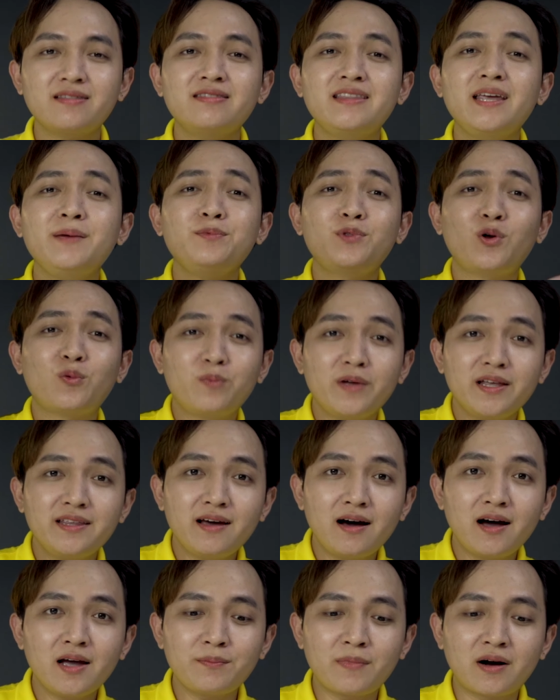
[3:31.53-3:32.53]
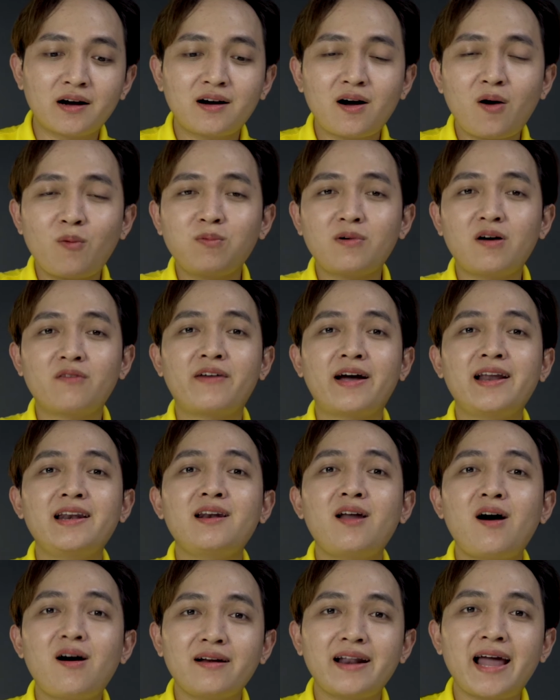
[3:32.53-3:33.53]
tiếp tục đi chơi mà không cần phải
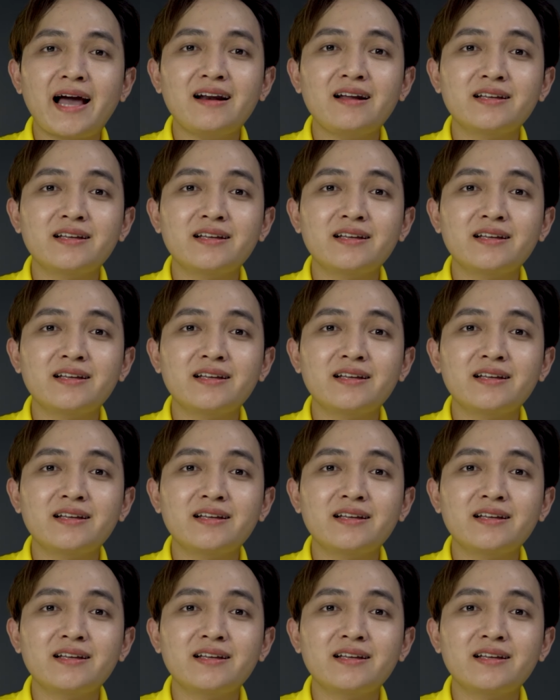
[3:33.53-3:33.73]
lo lắng